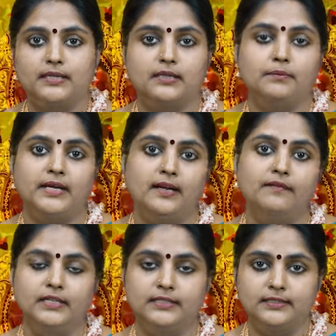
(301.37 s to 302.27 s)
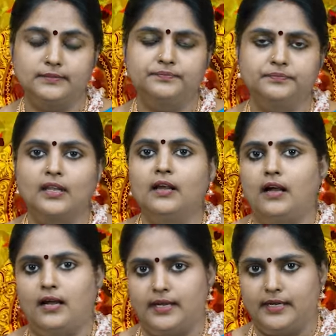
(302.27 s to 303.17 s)
இடத்தின் மேலே விழுகுது
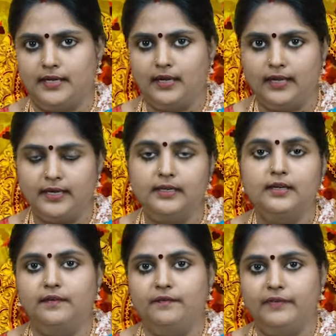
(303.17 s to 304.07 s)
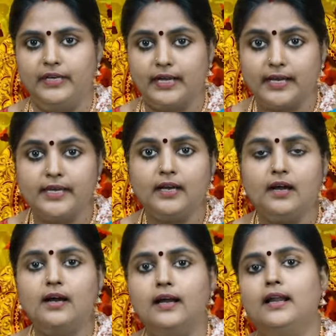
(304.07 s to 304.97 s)
ஆகையினால
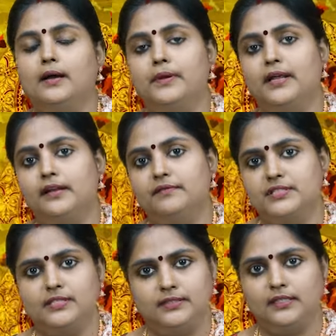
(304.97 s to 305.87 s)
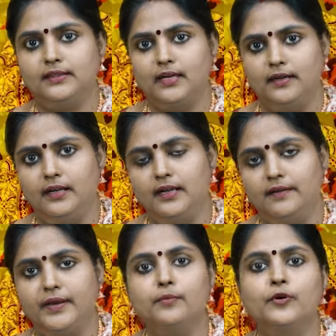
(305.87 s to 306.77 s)
விரயங்கள் அப்படின்ற விஷயத்த
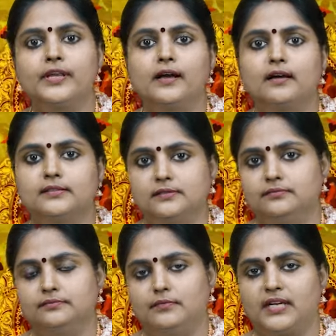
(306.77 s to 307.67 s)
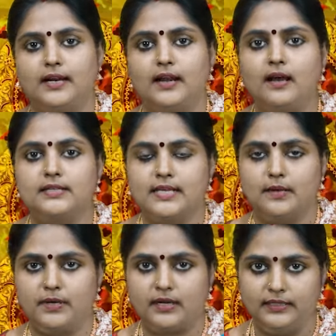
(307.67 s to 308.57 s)
தடுக்கவே முடியாது கரராசி
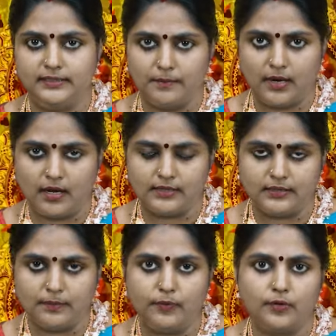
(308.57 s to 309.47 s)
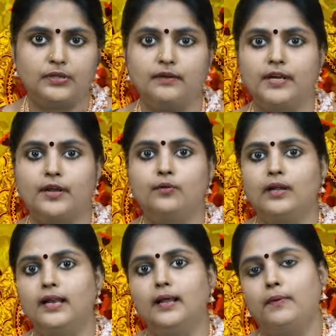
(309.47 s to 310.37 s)
அன்பர்கள் இந்த மாதத்தை பொறுத்த வரைக்கும்
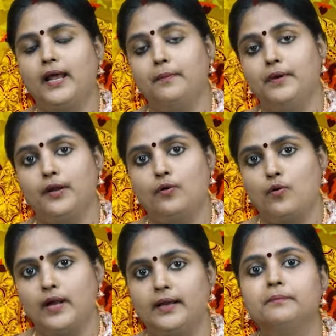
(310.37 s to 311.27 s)
நல்லா பிளான் பண்ணிக்கோங்க